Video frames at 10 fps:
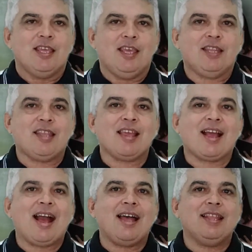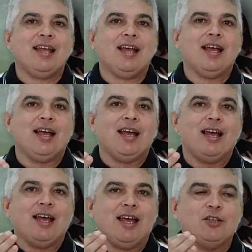e tem cada
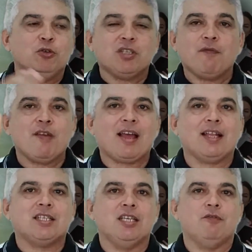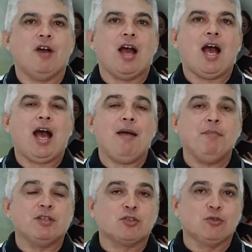justificativa
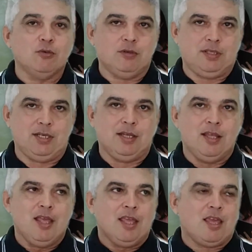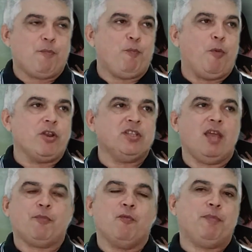absurda que, por
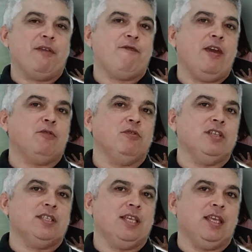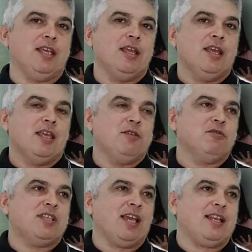exemplo, um prefeito dizer e um
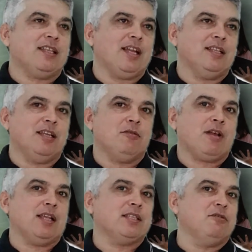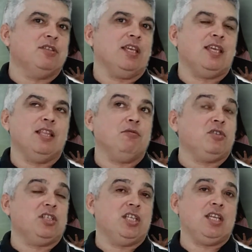secretário de educação dizer que não
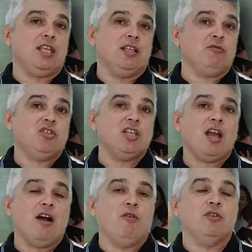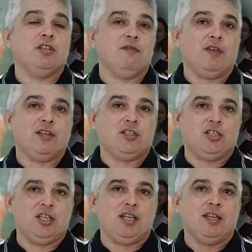tinha, não tinha onde
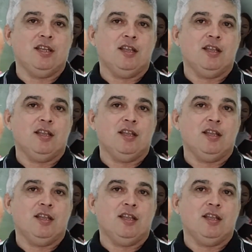investir